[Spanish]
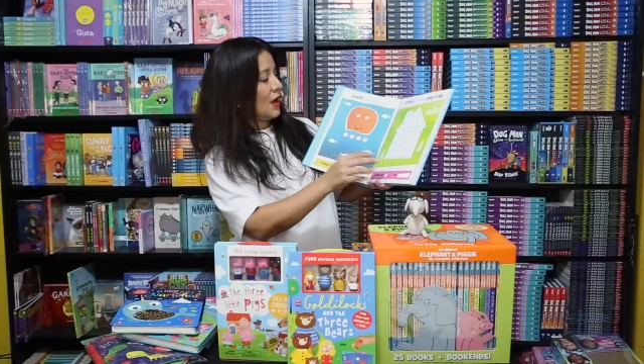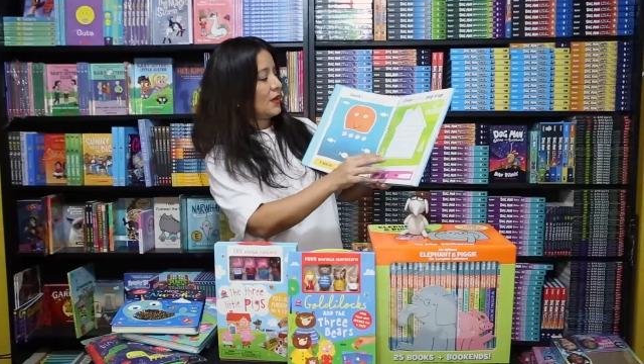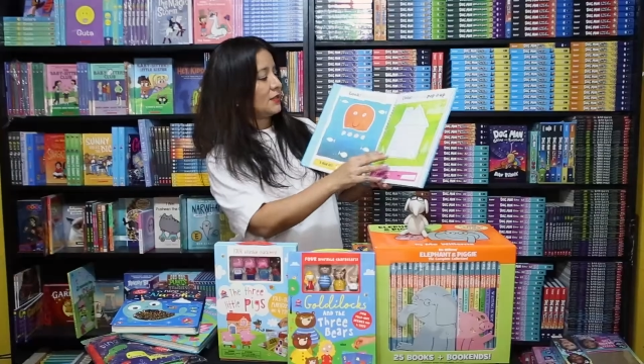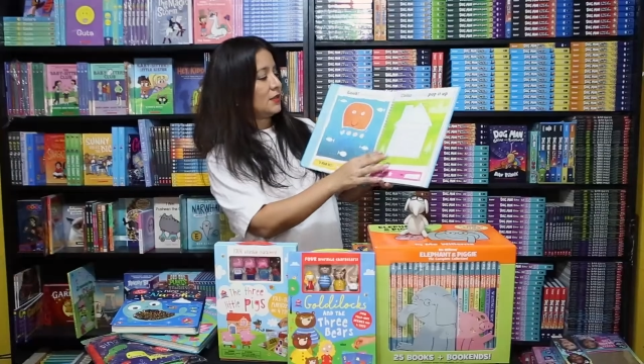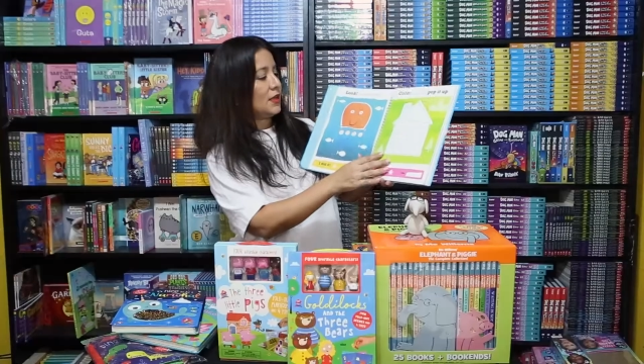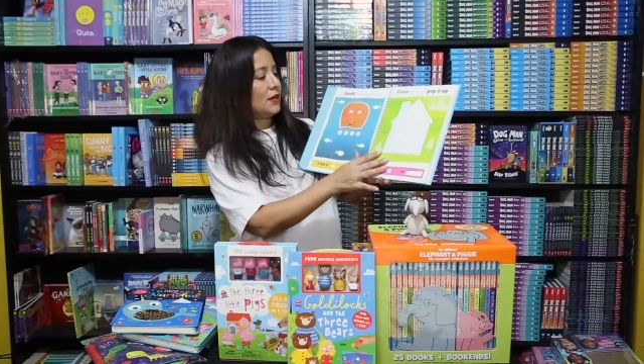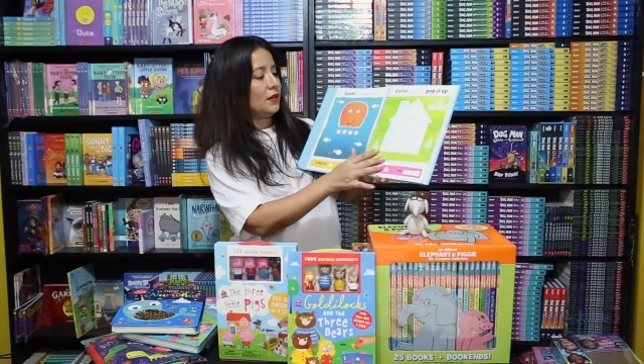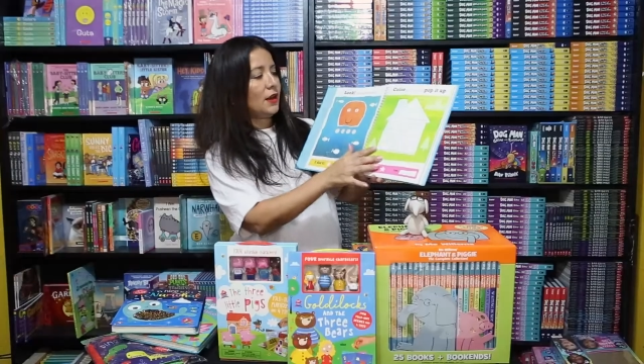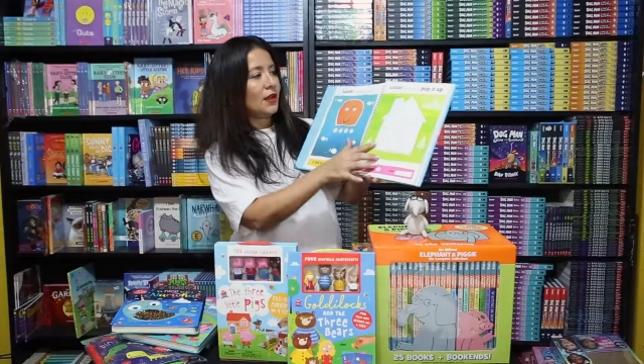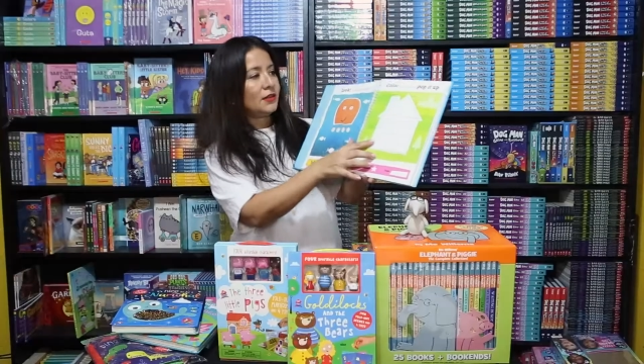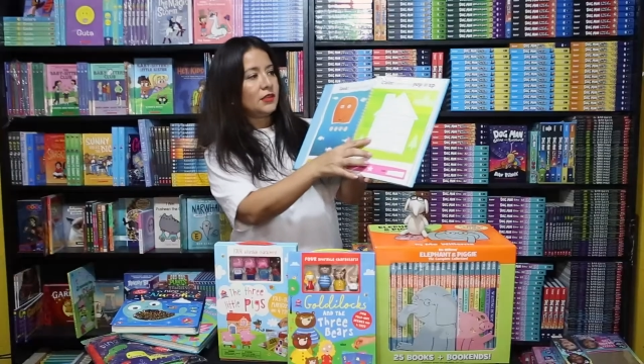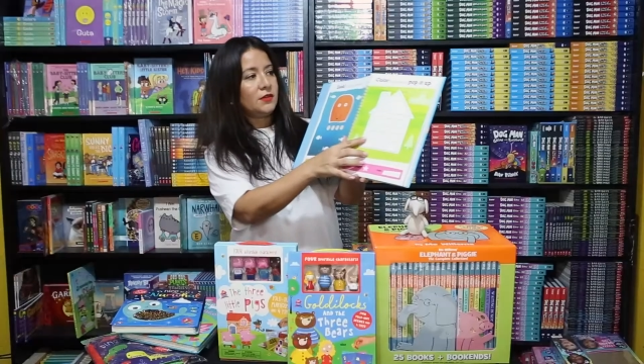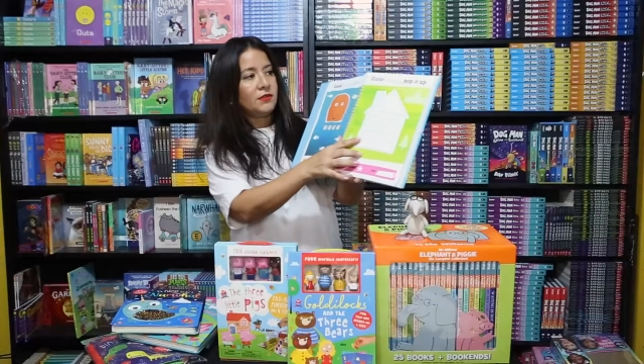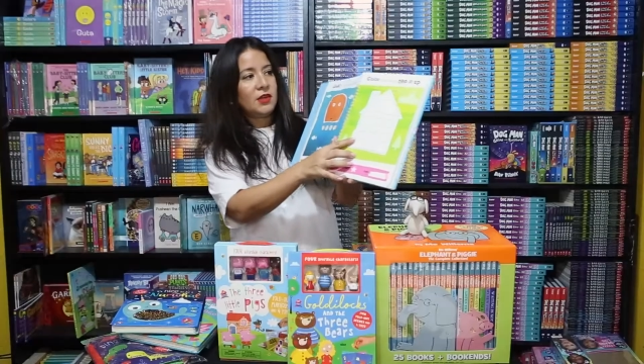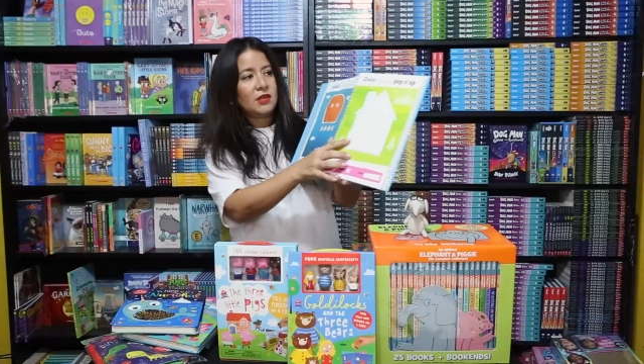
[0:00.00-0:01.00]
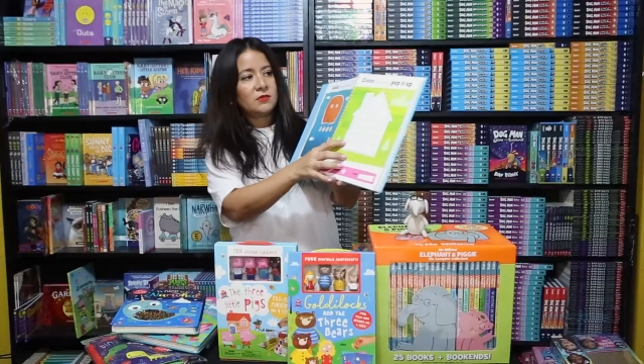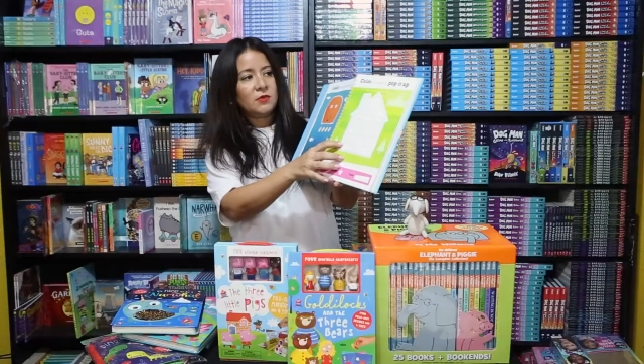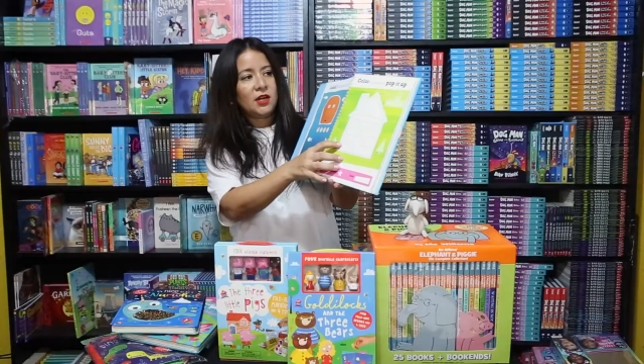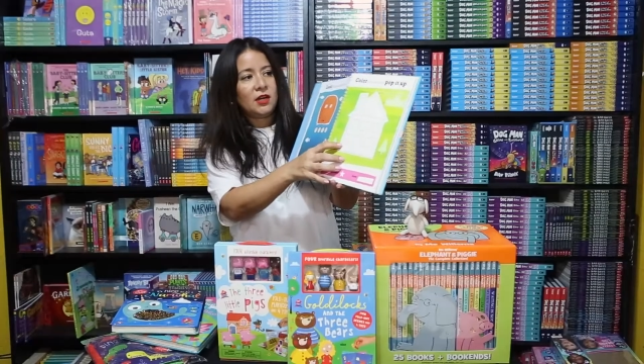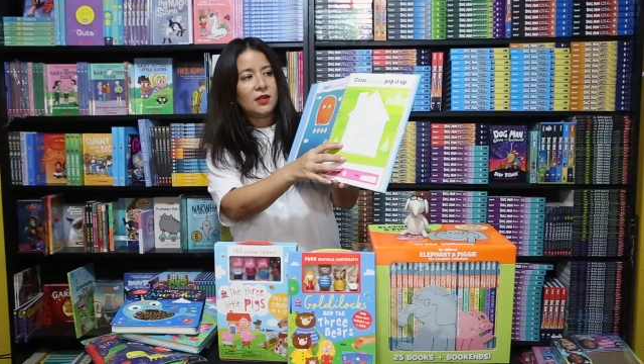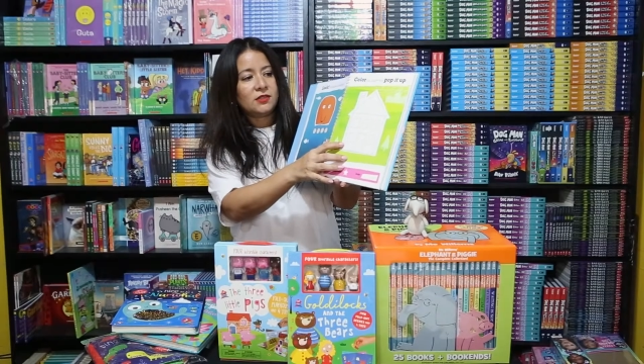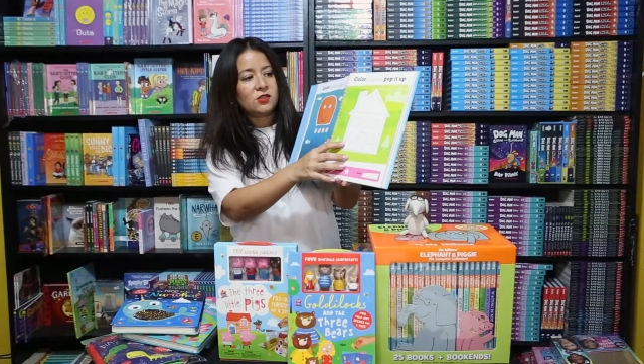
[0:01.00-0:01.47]
hacer actividades.
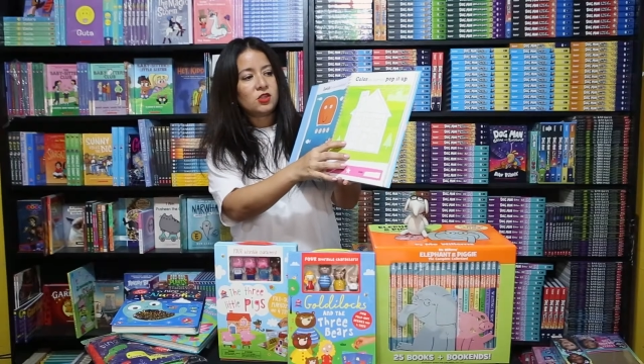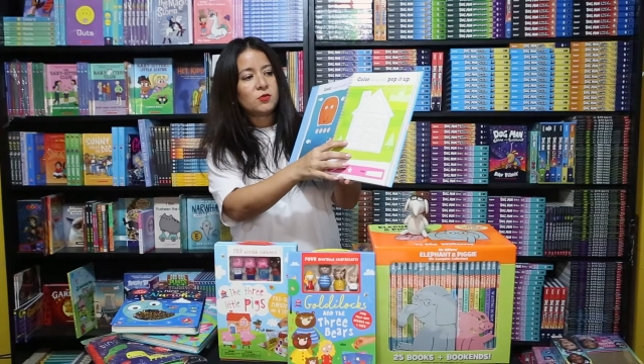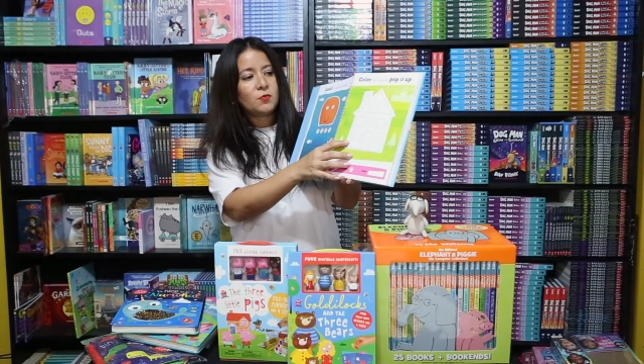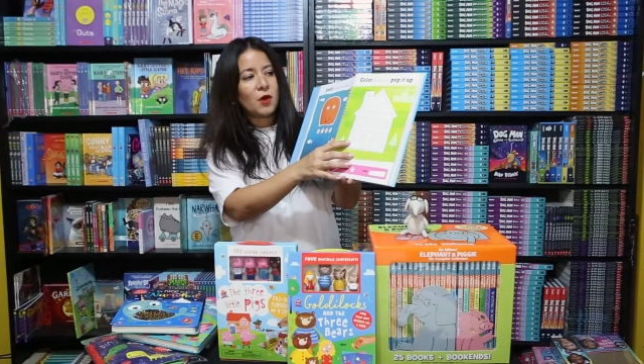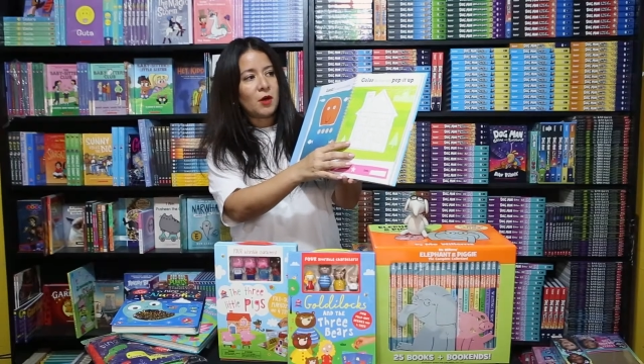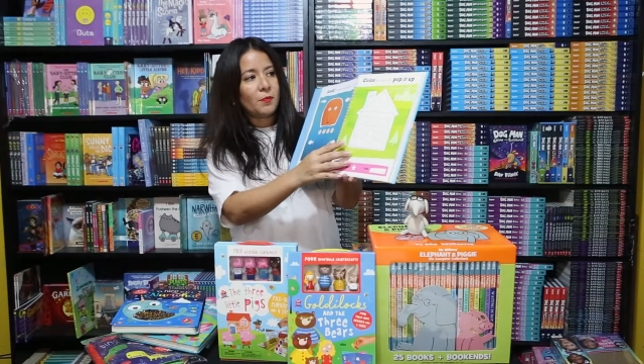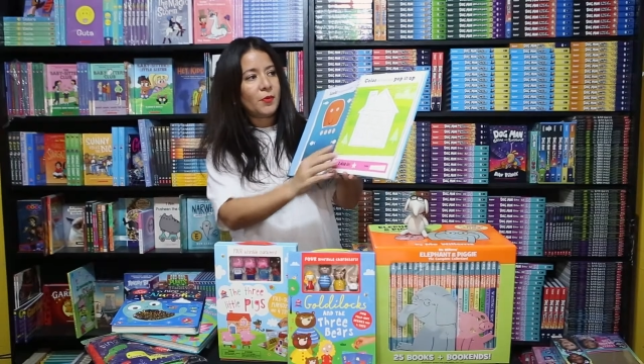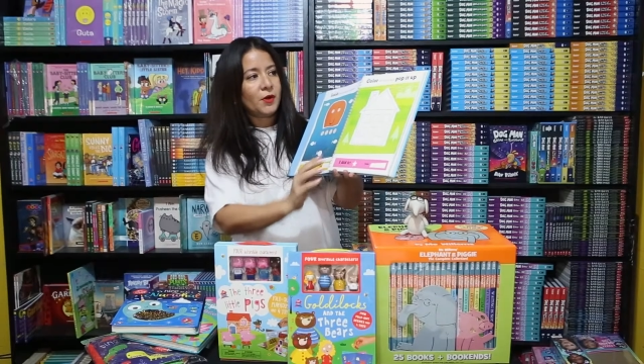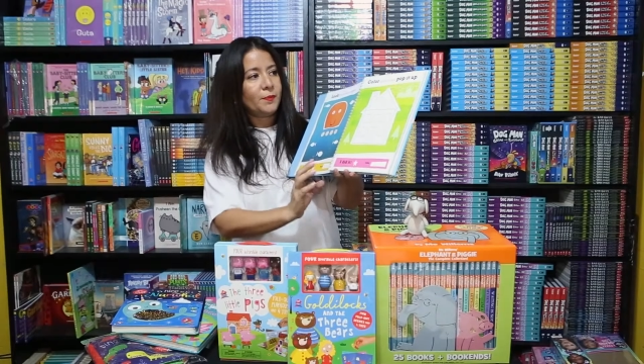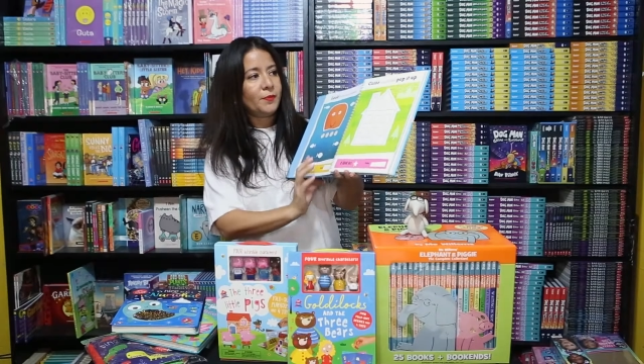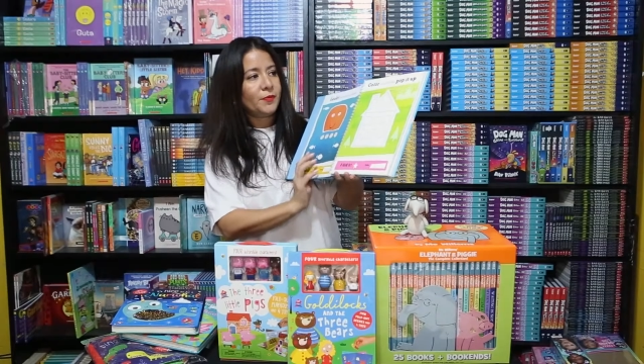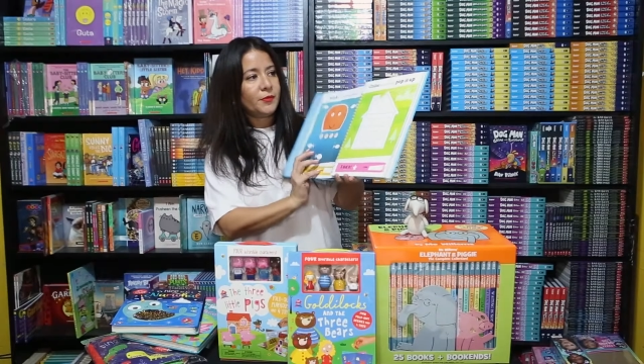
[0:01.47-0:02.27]
Miren, esto es pop-up